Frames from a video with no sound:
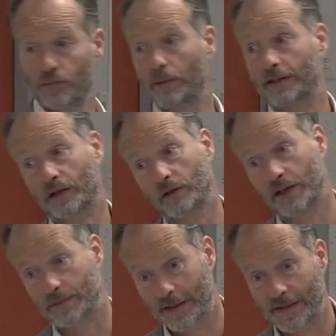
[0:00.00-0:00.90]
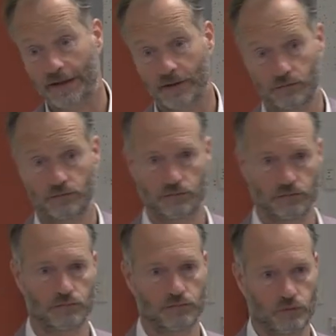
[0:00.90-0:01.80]
Pas très loin de la Speyside,
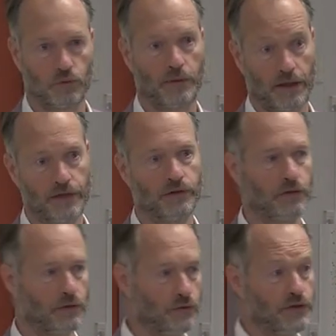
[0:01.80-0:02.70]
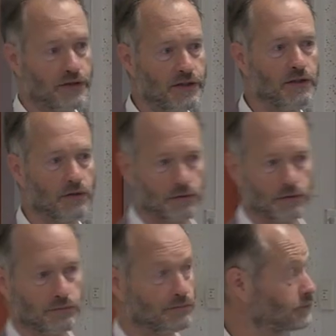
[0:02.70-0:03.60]
pour parler de whisky.
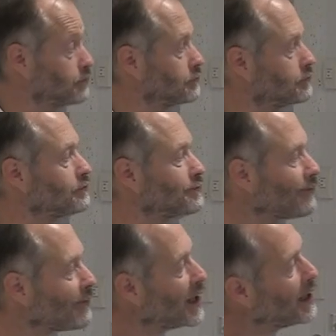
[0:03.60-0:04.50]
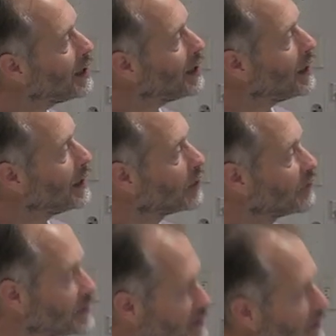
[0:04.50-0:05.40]
Euh. Et en
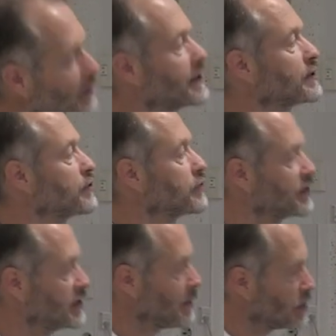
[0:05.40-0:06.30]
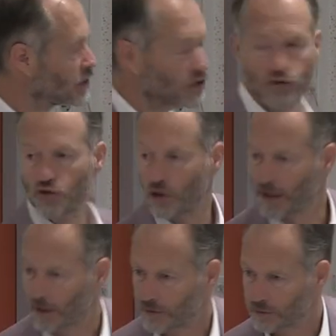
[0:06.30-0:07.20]
fait, ce qui est intéressant sur cette image, c'est ce que je
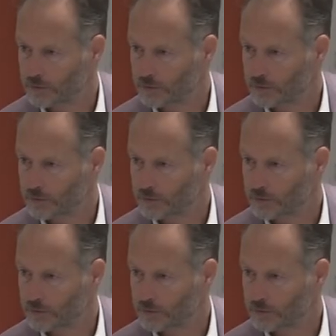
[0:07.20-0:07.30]
regarde.